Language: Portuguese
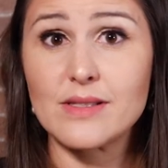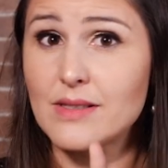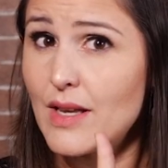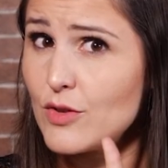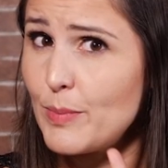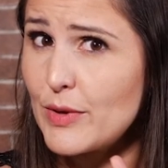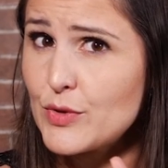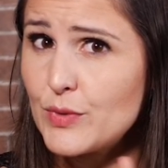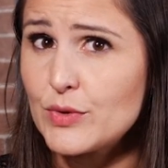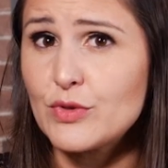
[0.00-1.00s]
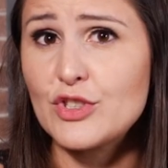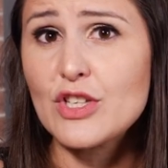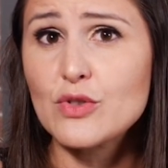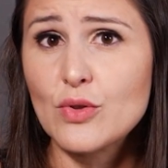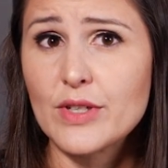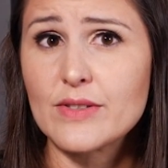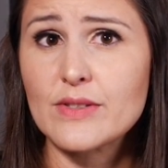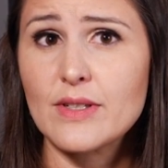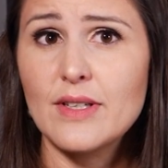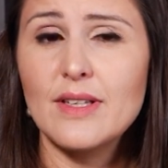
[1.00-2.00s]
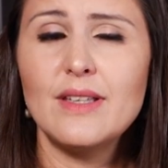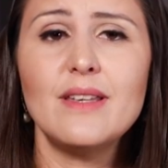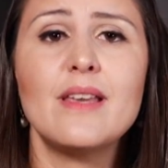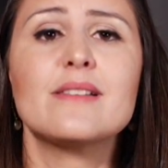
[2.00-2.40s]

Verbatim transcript: exceto para os fundos de ações, e